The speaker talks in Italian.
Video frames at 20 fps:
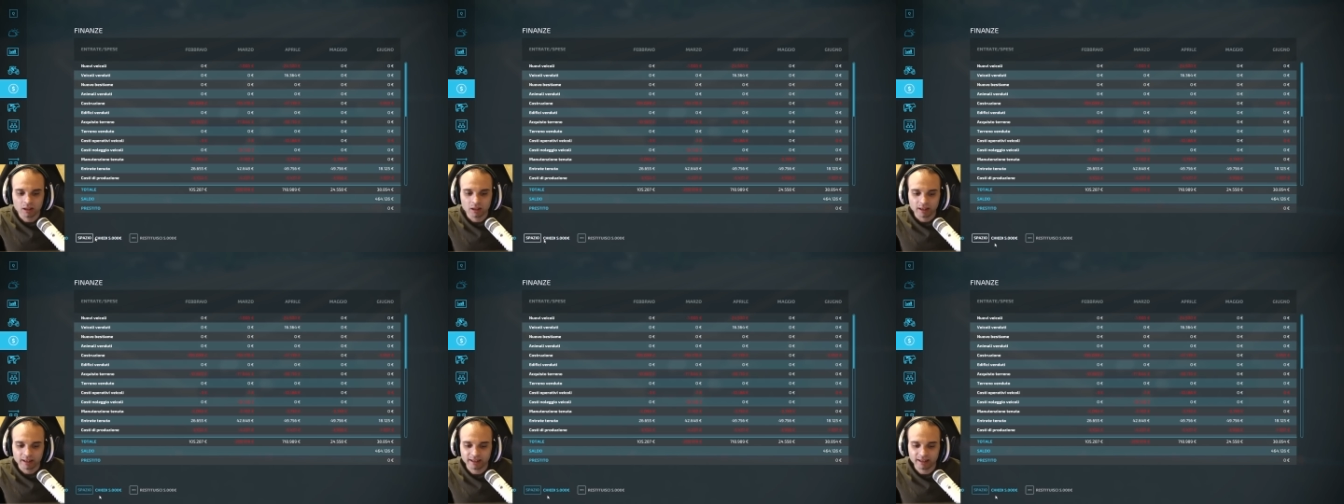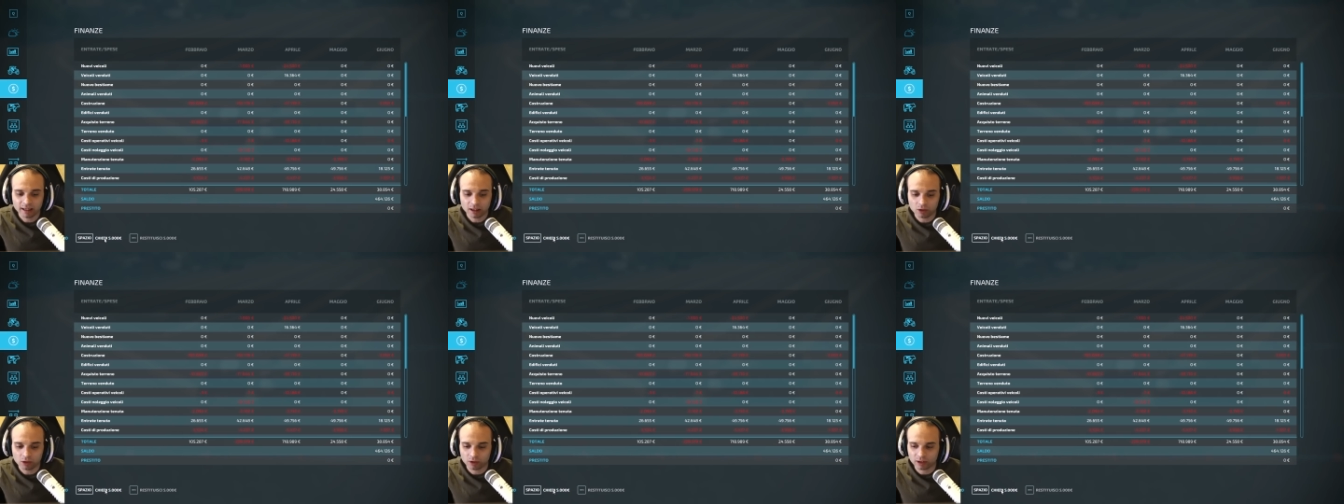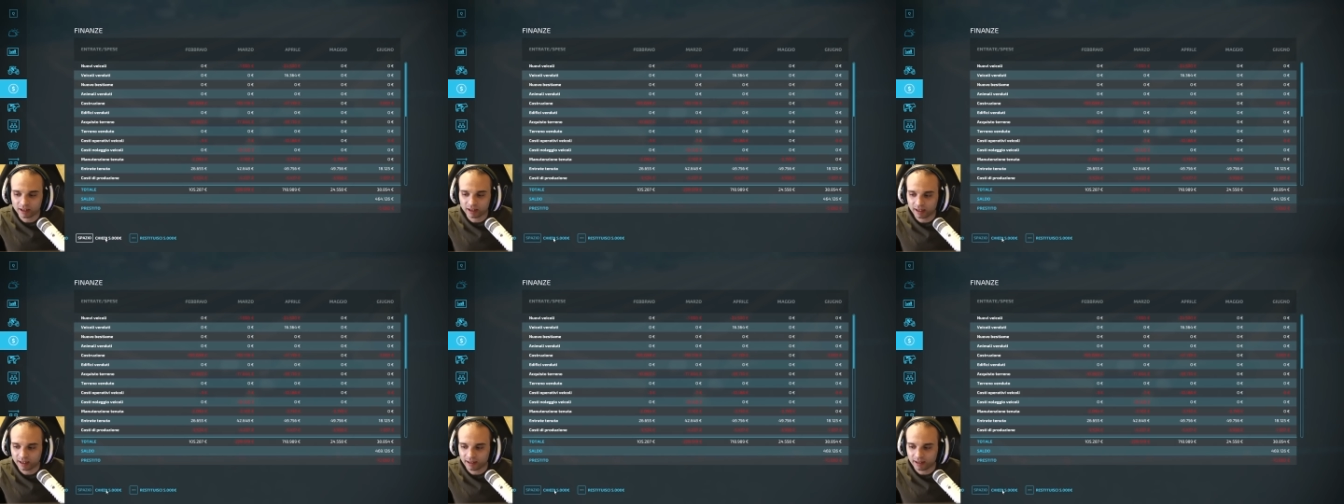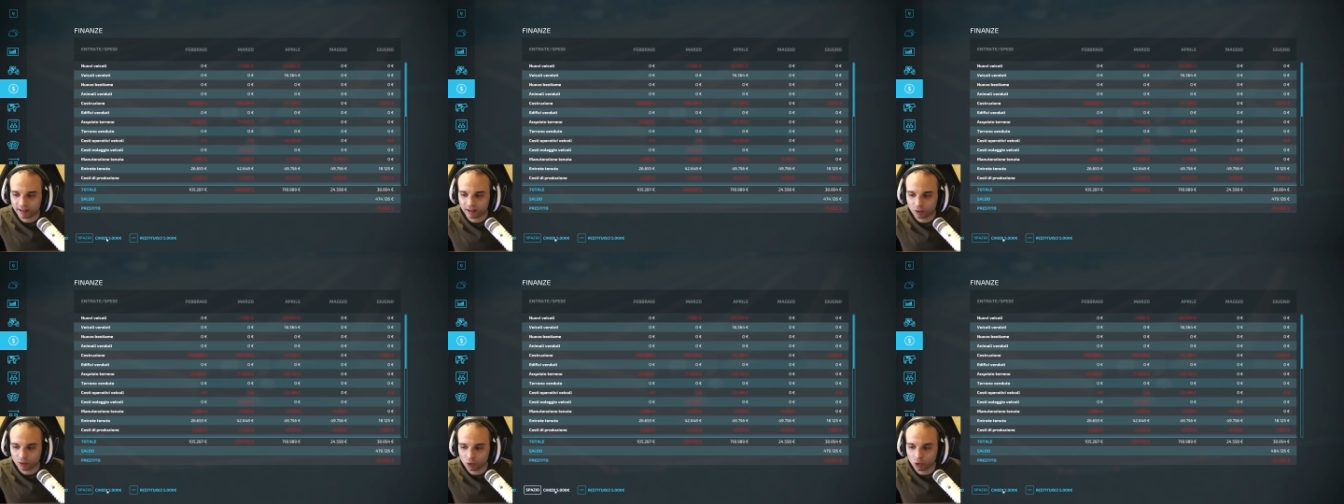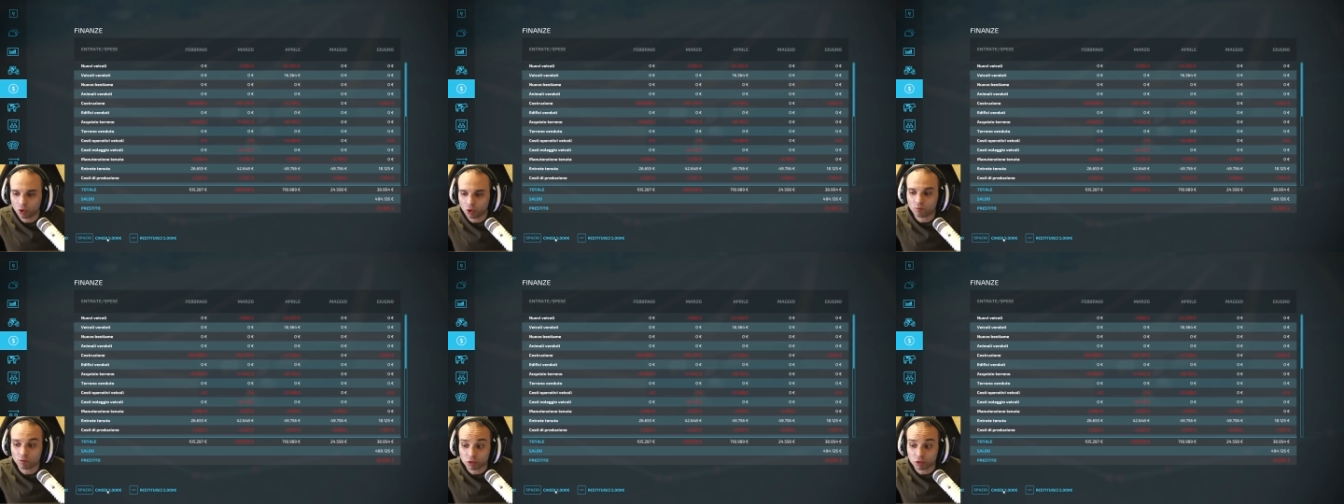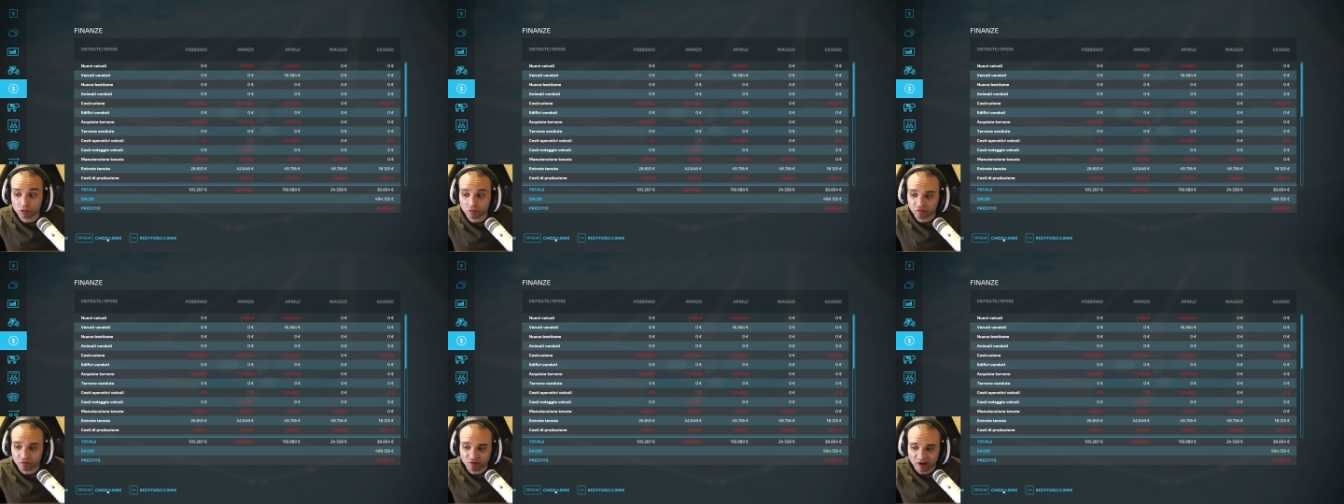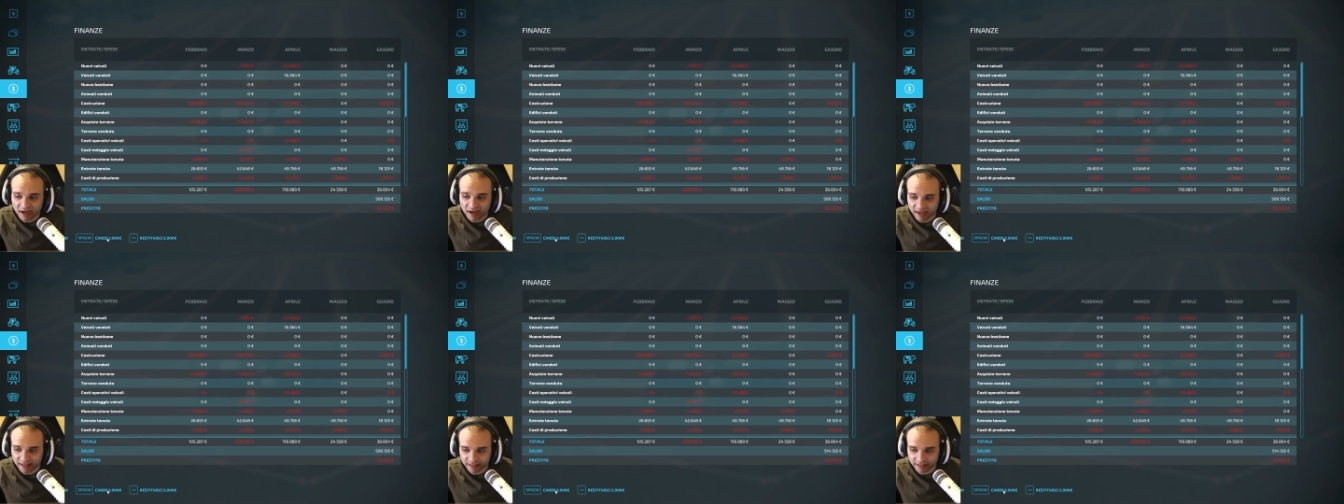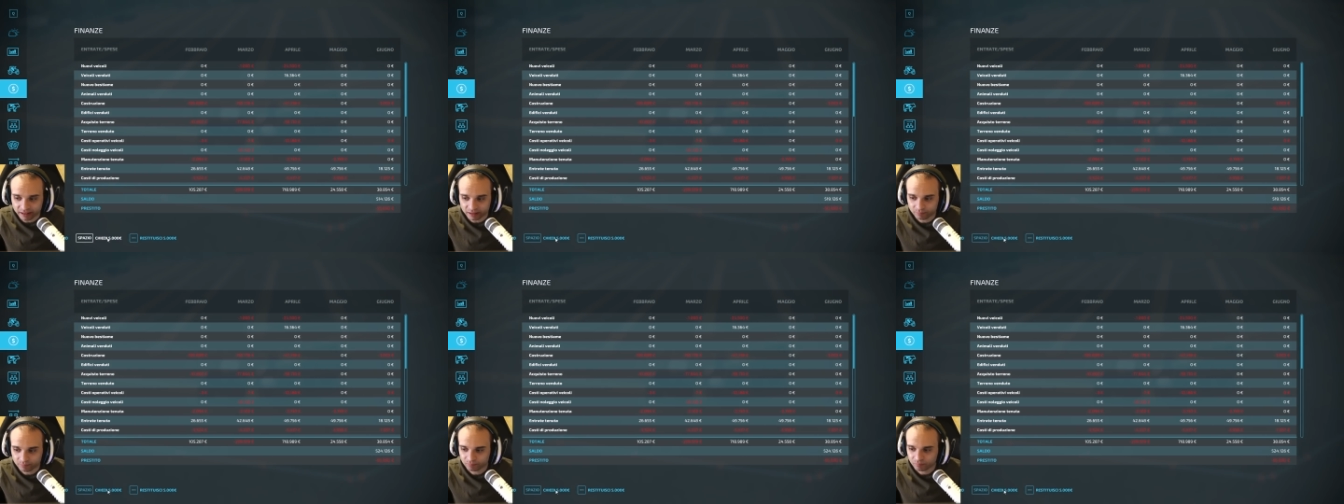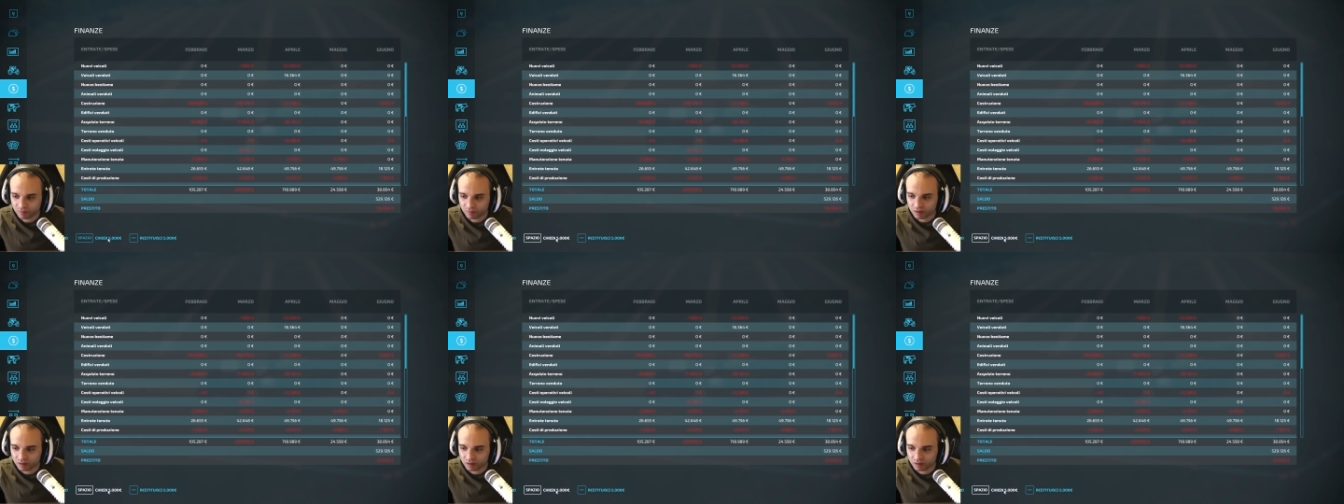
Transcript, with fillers: E allora lo voglio fare.